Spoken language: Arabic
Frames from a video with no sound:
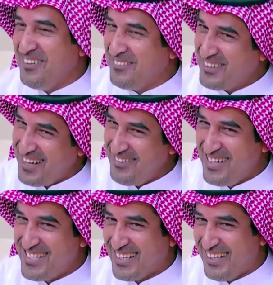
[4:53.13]
ذا
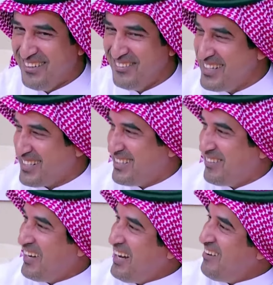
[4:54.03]
المزرعه وليش
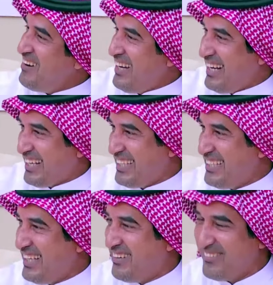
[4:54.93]
بحول عليك
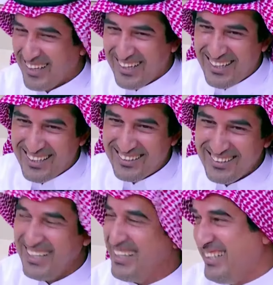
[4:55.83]
هديه يا ابو خالد
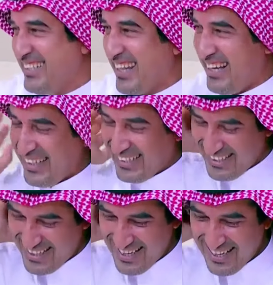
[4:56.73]
يقعد يضحك
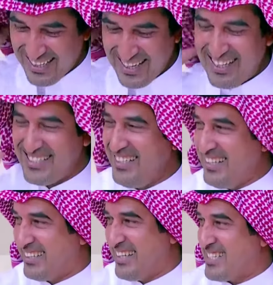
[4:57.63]
قال جعلك
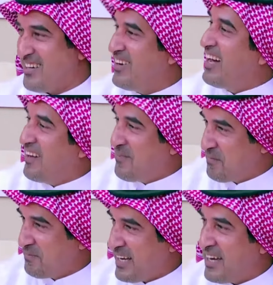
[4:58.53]
تسلم لا
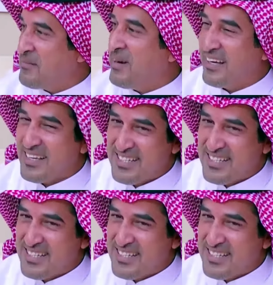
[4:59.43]
انا ما قصدي